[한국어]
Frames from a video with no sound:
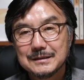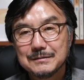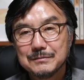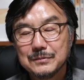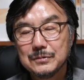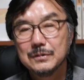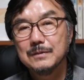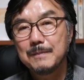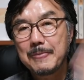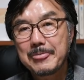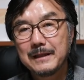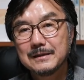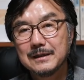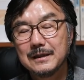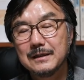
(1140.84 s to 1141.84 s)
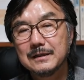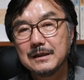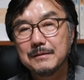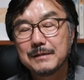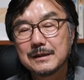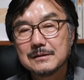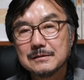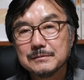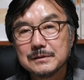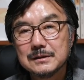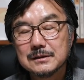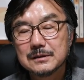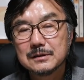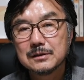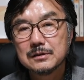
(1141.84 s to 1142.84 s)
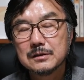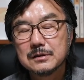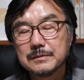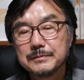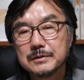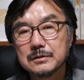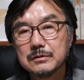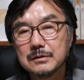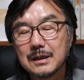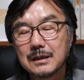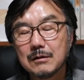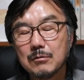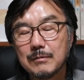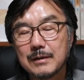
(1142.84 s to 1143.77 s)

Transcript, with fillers: 뭐 제가 이렇게 말씀을 드려서 열심히 응원하라고